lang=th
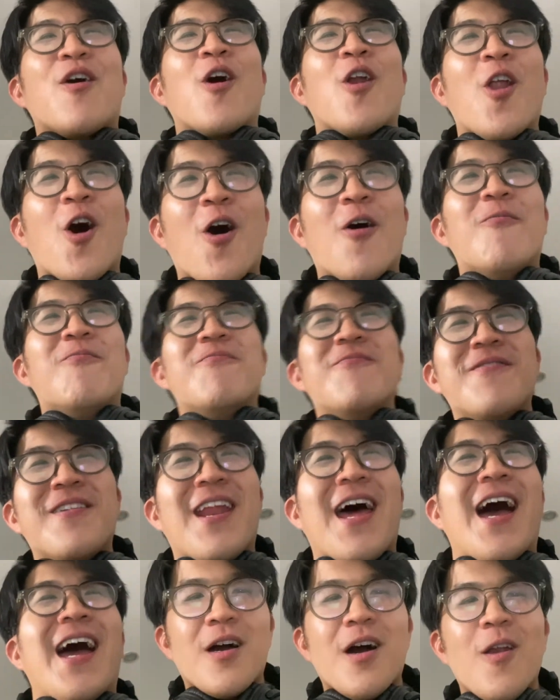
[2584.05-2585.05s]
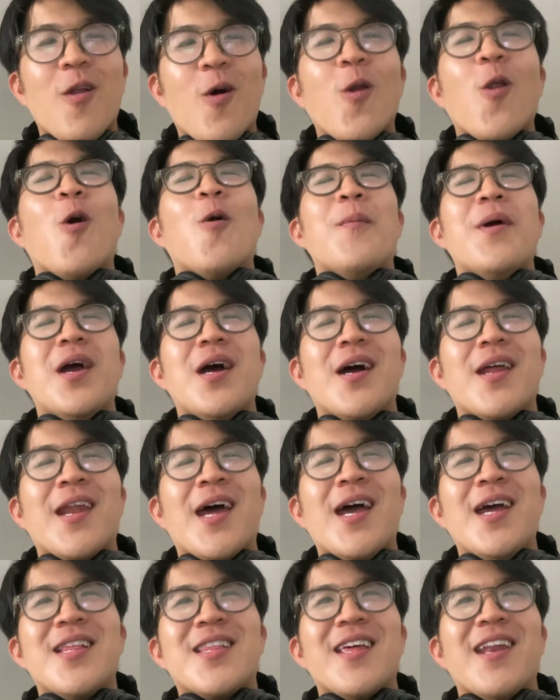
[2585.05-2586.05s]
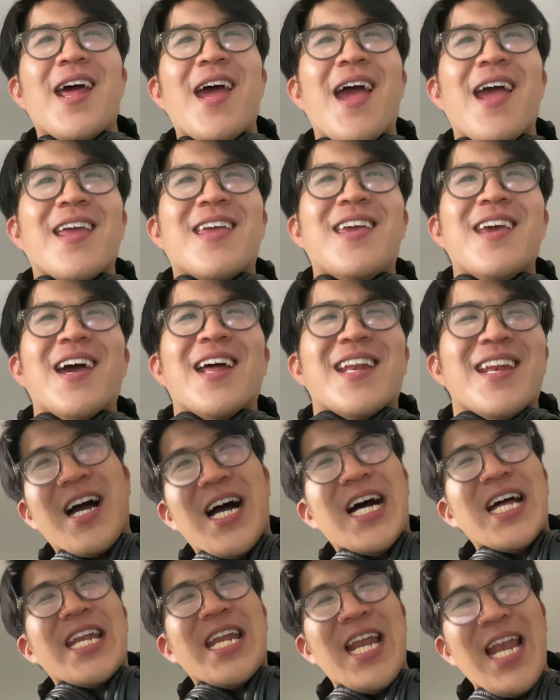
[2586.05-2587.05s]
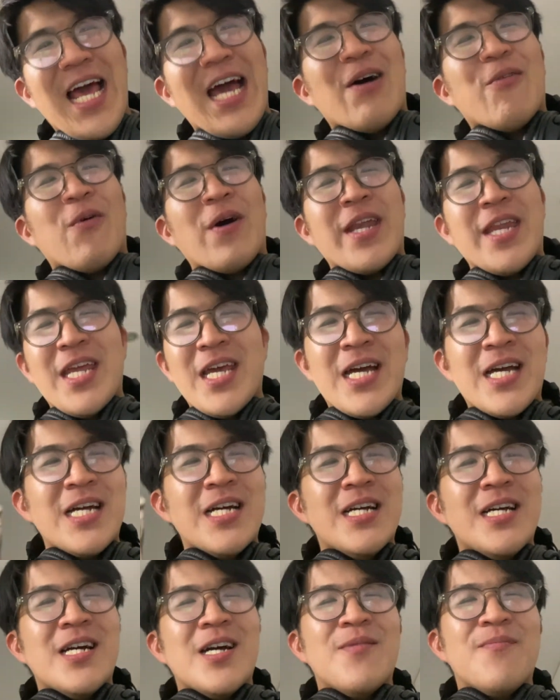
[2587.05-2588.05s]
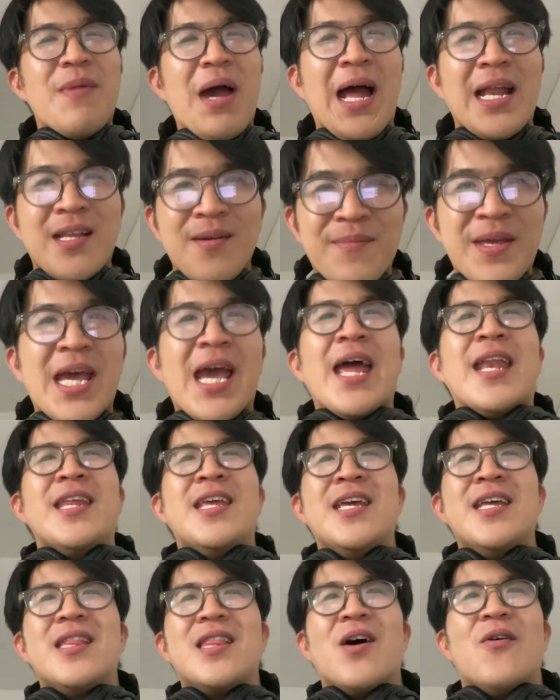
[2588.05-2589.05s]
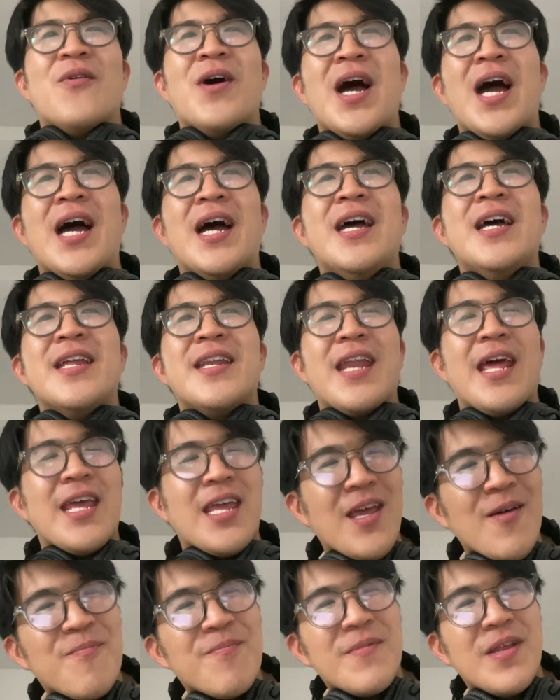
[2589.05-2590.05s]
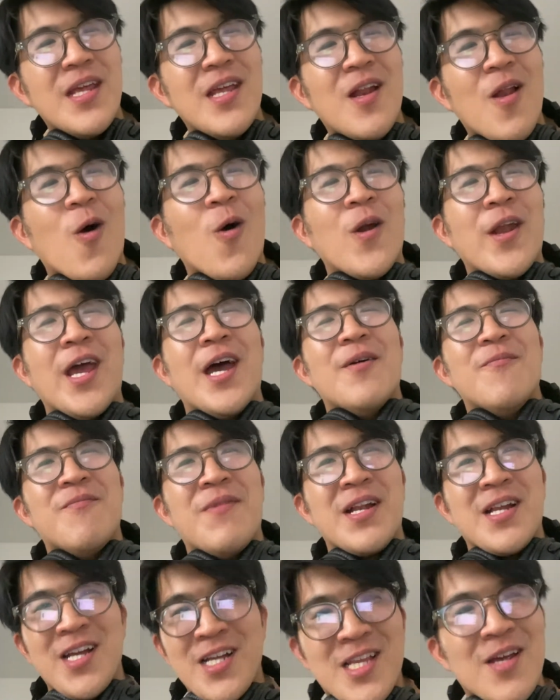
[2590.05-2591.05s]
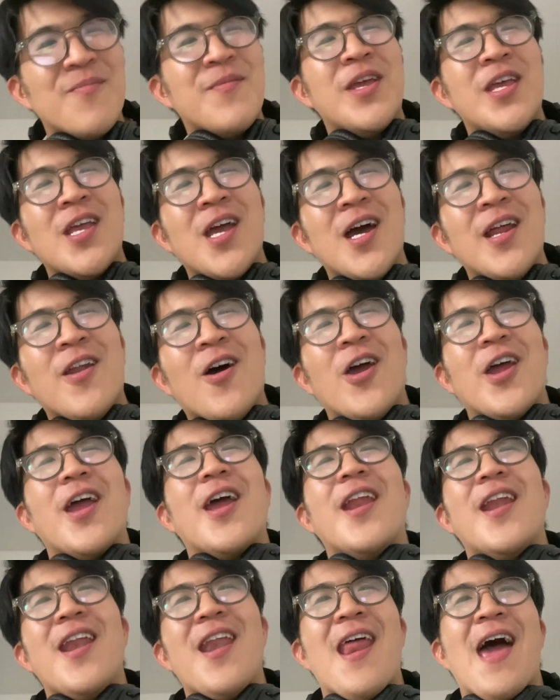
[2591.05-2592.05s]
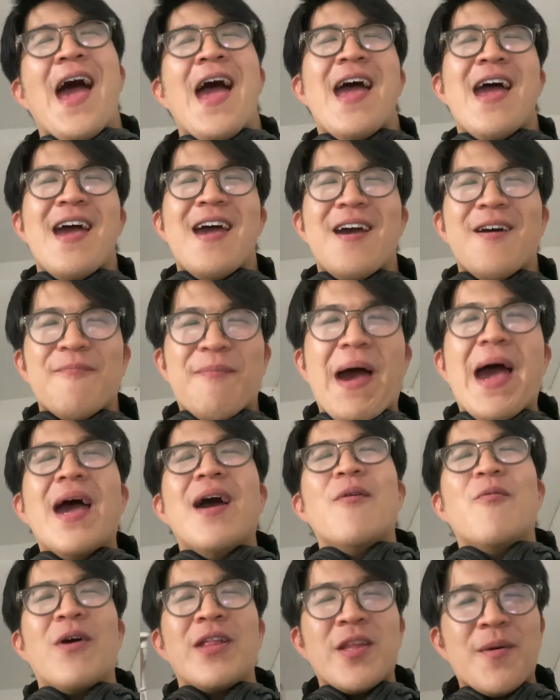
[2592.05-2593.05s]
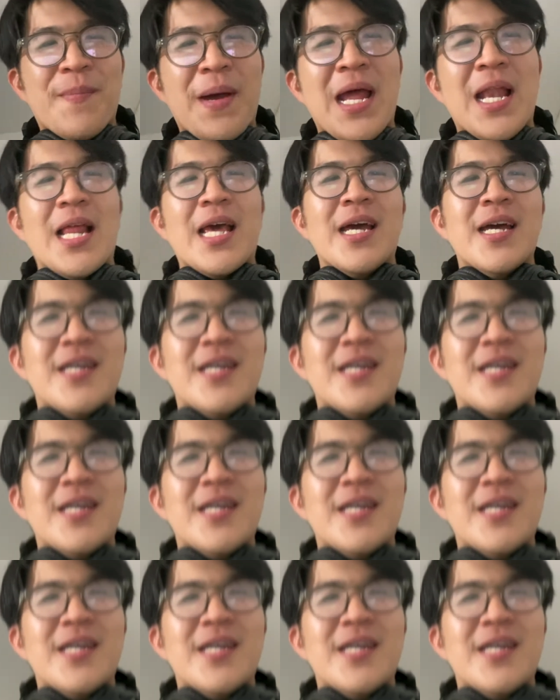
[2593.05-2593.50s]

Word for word: สองรอบนะก็ลงๆไปเถอะนะจะได้หายเครียดก็นั่นแหละวันนี้คืออาจจะมีแค่นี้แต่ว่าในคลิปที่ลงเนี่ยมันก็จะมีเยอะหน่อยนะไปวันต่อไปเลย